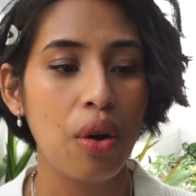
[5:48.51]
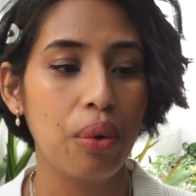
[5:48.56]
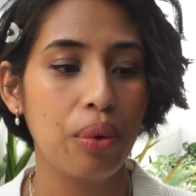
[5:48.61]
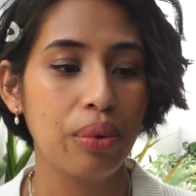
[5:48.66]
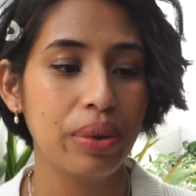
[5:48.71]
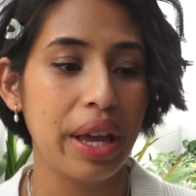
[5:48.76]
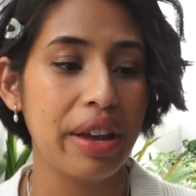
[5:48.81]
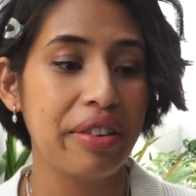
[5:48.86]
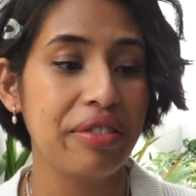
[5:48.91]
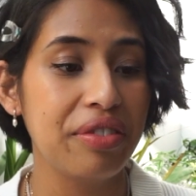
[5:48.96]

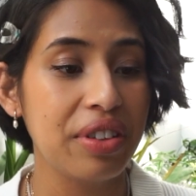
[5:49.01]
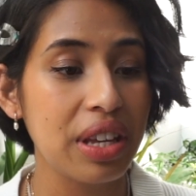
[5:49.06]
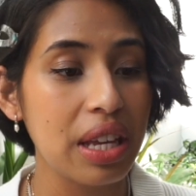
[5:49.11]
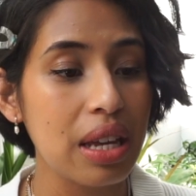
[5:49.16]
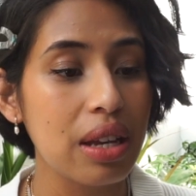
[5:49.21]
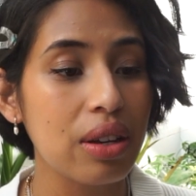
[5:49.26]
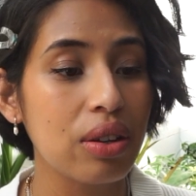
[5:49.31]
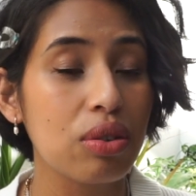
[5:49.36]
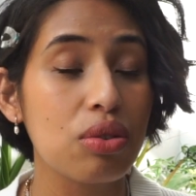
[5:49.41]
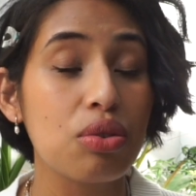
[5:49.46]
On
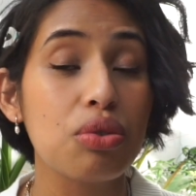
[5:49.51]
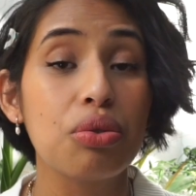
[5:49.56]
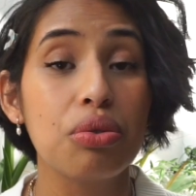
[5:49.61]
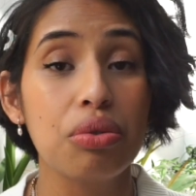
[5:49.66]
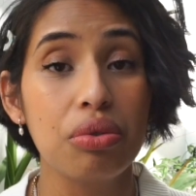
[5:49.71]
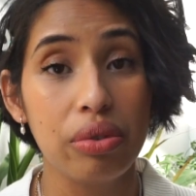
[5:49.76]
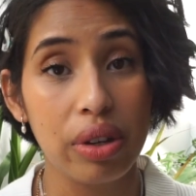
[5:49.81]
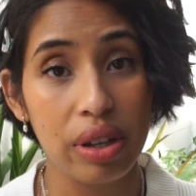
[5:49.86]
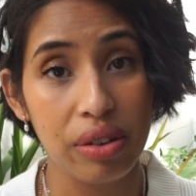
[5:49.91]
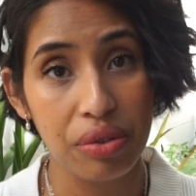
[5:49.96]
avait du
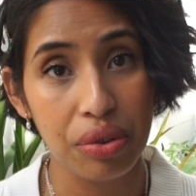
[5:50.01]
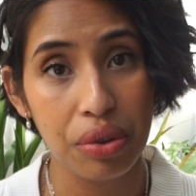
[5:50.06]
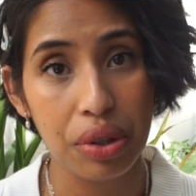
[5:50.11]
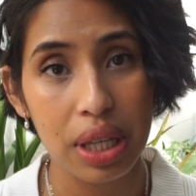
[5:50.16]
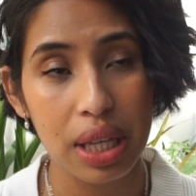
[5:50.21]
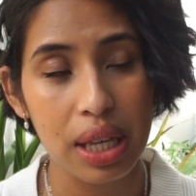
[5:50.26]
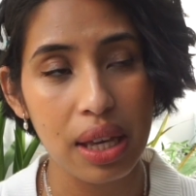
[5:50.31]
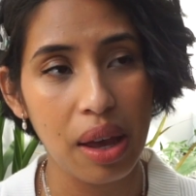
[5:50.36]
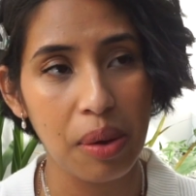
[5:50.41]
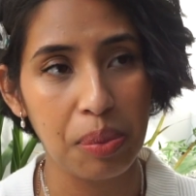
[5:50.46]
coup
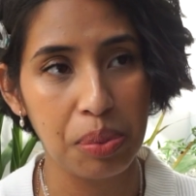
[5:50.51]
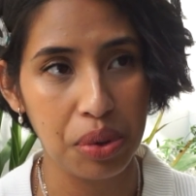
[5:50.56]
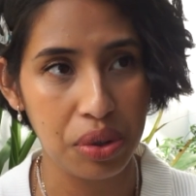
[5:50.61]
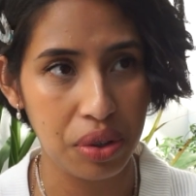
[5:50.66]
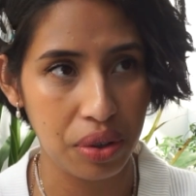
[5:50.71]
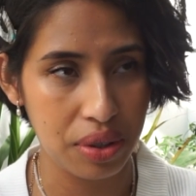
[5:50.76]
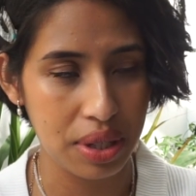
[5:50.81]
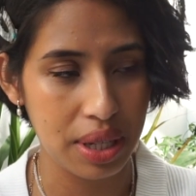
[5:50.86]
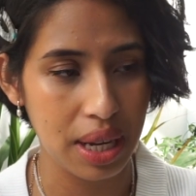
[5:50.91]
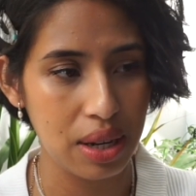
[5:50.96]
évoqué un
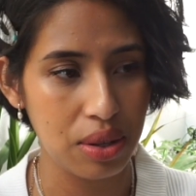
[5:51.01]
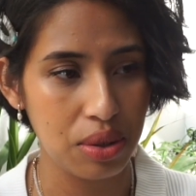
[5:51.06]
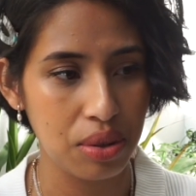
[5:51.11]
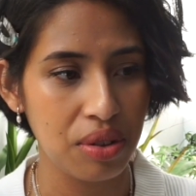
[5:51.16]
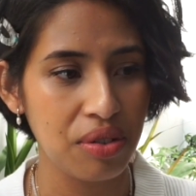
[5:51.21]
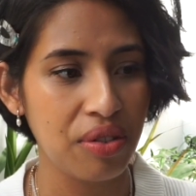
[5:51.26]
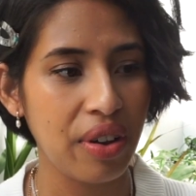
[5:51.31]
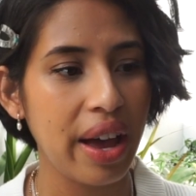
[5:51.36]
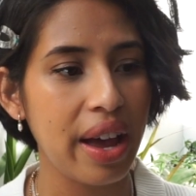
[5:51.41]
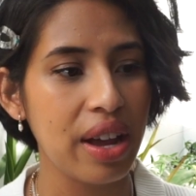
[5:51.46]
potentiel
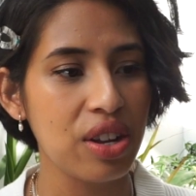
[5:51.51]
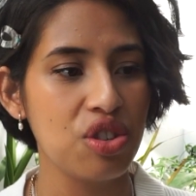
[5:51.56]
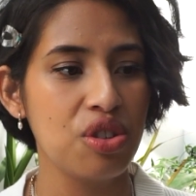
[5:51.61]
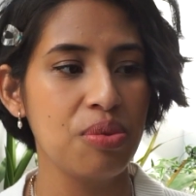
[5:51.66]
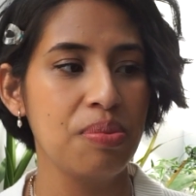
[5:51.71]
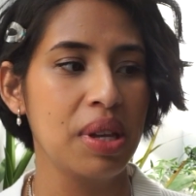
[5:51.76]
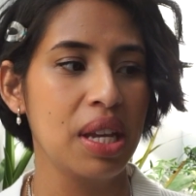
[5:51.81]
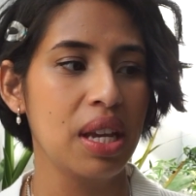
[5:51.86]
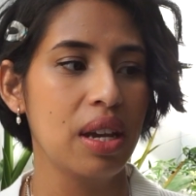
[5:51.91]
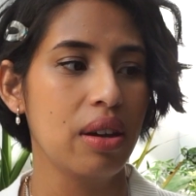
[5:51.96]

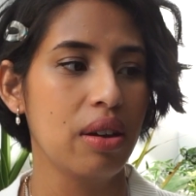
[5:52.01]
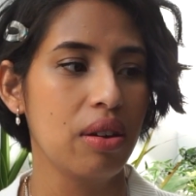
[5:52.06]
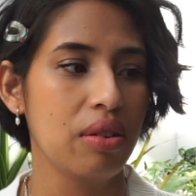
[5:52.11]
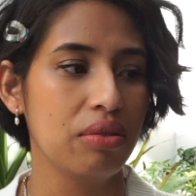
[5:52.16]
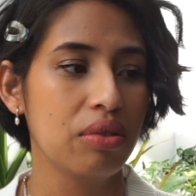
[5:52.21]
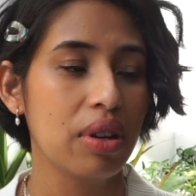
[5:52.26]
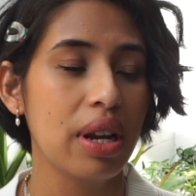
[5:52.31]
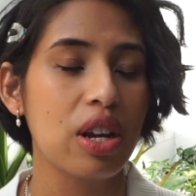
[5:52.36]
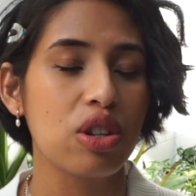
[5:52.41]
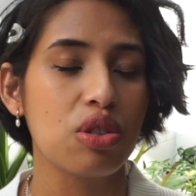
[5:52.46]
sevrage, mais
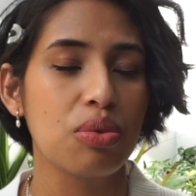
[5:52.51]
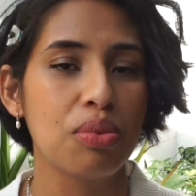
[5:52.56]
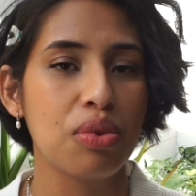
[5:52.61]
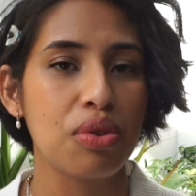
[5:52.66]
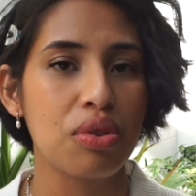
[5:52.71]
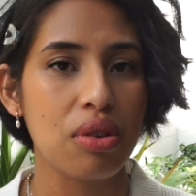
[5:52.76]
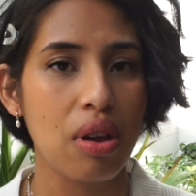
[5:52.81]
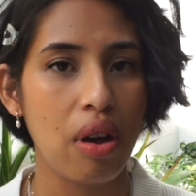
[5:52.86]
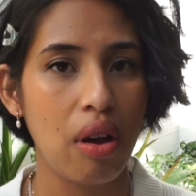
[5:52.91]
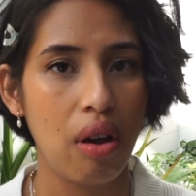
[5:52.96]
voilà, je
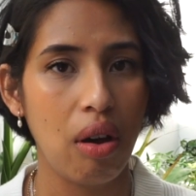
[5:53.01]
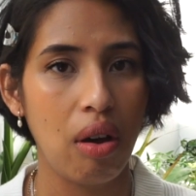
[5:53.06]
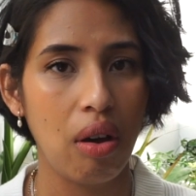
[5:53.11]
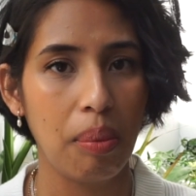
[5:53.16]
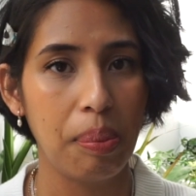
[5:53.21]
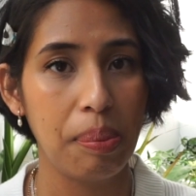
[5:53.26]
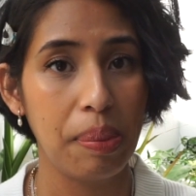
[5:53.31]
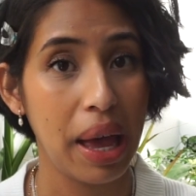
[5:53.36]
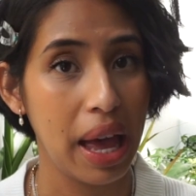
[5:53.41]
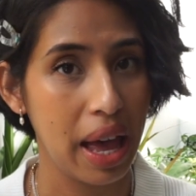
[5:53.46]
me
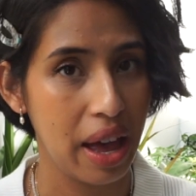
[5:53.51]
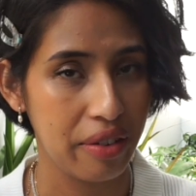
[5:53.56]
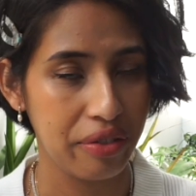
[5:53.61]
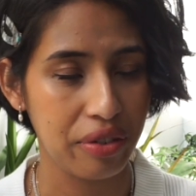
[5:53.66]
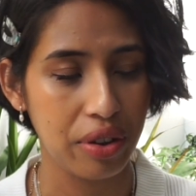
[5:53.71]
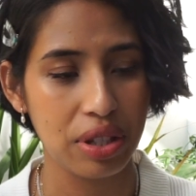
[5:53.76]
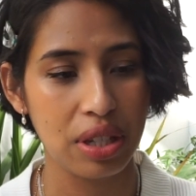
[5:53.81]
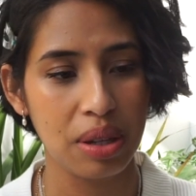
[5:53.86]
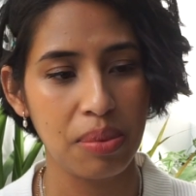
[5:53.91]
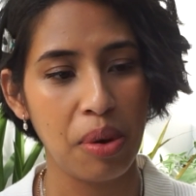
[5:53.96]
sens pas
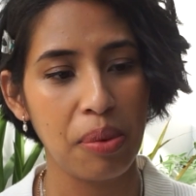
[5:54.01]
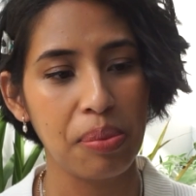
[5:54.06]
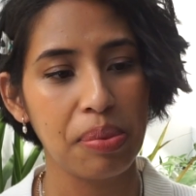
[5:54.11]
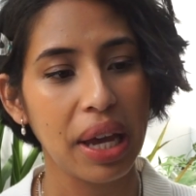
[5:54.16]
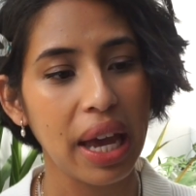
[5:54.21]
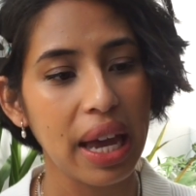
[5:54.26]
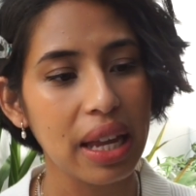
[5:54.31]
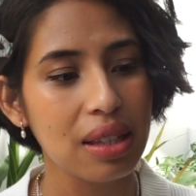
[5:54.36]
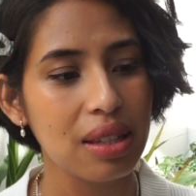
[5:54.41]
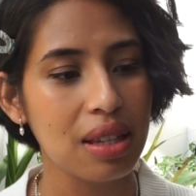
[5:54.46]
forcément
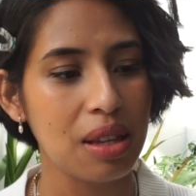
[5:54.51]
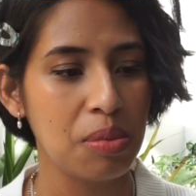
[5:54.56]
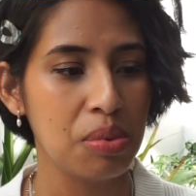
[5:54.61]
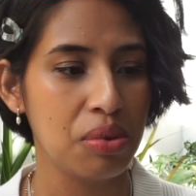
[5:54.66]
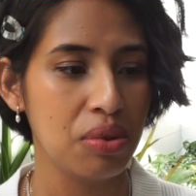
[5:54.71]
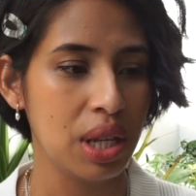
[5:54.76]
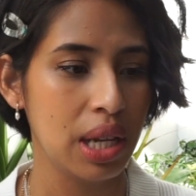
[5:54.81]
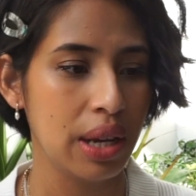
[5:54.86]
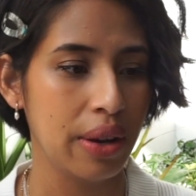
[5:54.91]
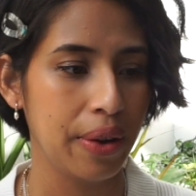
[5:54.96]
prête. Et
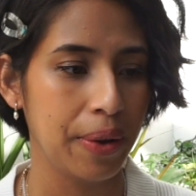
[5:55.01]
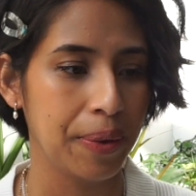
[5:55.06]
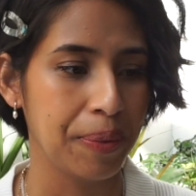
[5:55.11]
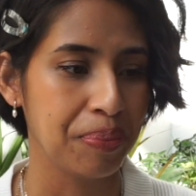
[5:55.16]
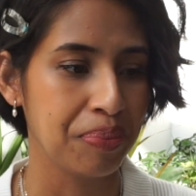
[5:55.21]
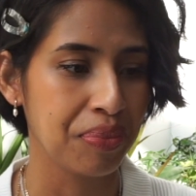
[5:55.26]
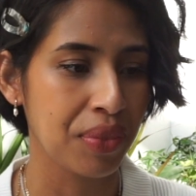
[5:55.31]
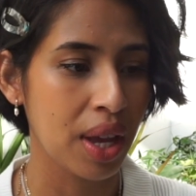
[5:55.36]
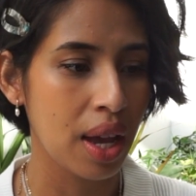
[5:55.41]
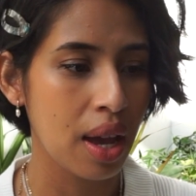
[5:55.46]
puis
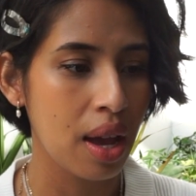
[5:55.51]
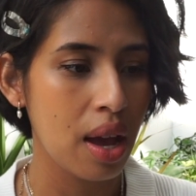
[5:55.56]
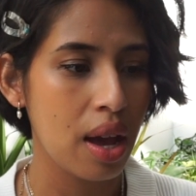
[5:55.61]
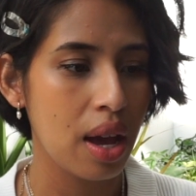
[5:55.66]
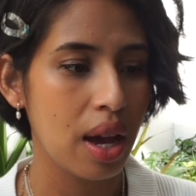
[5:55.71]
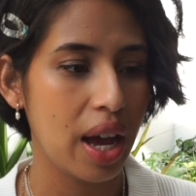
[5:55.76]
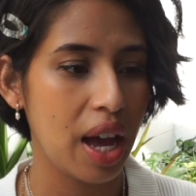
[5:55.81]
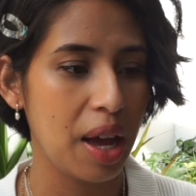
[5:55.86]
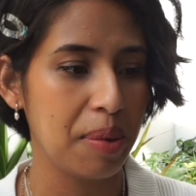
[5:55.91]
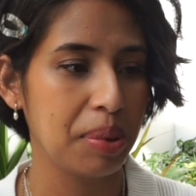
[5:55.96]

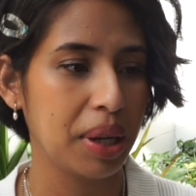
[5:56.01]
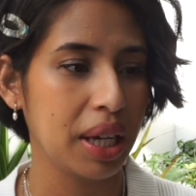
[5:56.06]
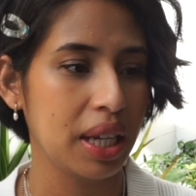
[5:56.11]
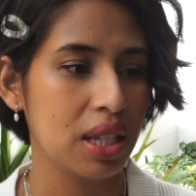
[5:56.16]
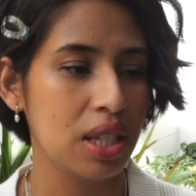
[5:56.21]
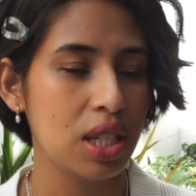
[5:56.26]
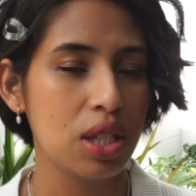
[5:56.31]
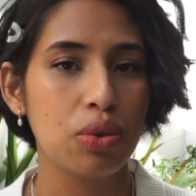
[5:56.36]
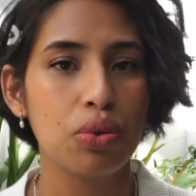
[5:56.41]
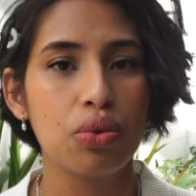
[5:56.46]

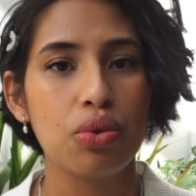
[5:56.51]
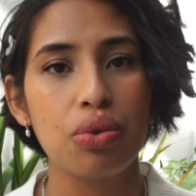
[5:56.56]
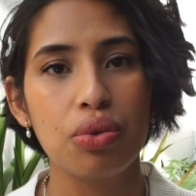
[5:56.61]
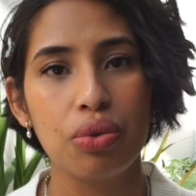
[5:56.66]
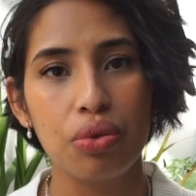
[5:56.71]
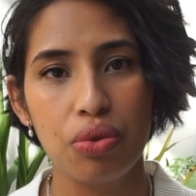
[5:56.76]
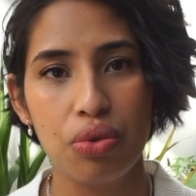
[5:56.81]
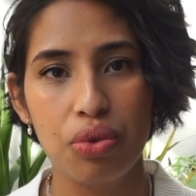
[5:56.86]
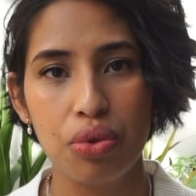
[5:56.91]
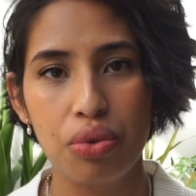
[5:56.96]
après
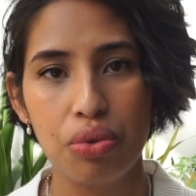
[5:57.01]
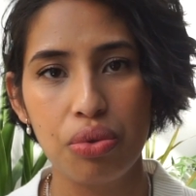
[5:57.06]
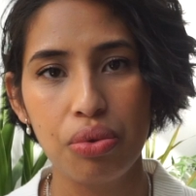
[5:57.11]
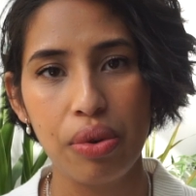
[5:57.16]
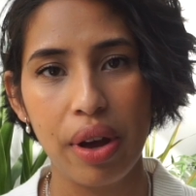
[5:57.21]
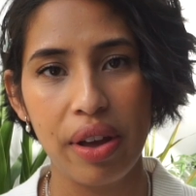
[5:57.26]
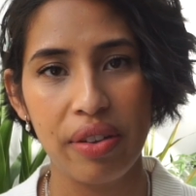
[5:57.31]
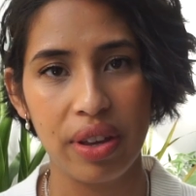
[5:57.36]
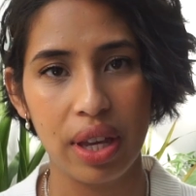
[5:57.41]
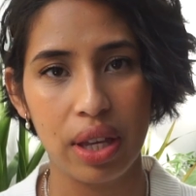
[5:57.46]
discussion du
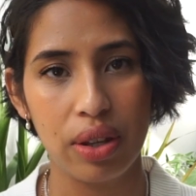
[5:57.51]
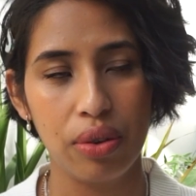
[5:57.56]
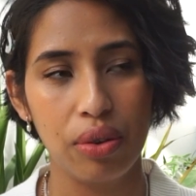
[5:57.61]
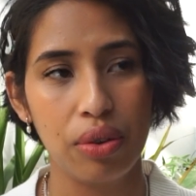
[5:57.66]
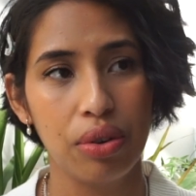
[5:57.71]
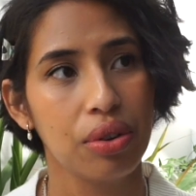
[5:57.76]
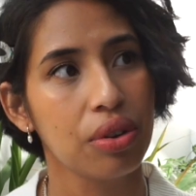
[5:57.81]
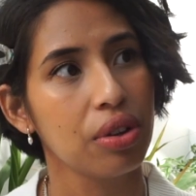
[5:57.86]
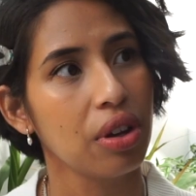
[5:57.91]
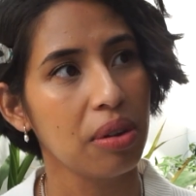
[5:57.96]
coup avec
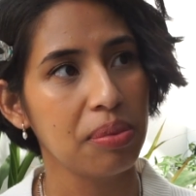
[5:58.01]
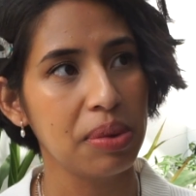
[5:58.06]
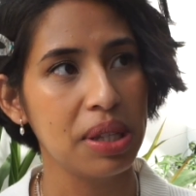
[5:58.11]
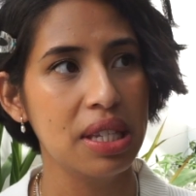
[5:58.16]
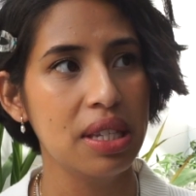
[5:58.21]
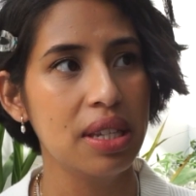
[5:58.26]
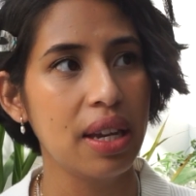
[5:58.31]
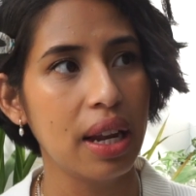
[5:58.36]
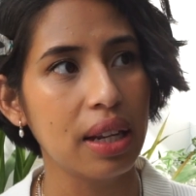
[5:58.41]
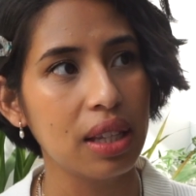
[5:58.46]
le corps
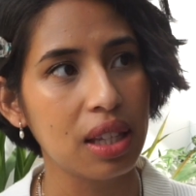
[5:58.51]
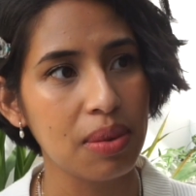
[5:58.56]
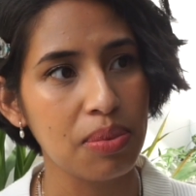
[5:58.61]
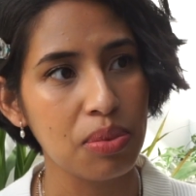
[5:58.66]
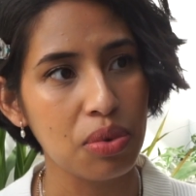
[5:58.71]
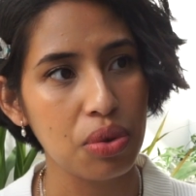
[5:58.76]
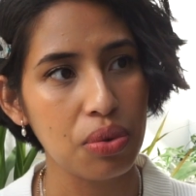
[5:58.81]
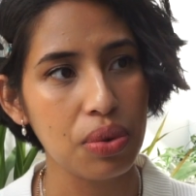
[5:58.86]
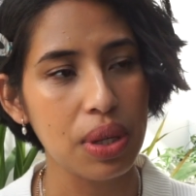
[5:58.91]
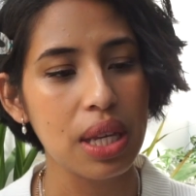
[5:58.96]
médical qui
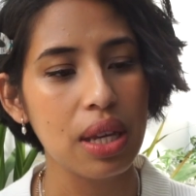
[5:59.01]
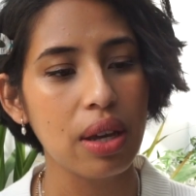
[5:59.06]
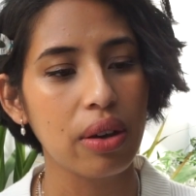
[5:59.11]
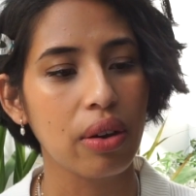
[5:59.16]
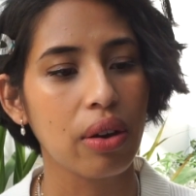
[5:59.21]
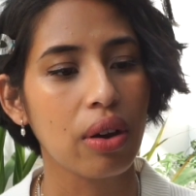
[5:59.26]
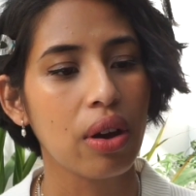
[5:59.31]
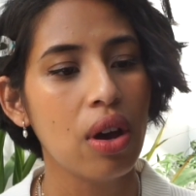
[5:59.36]
me suit,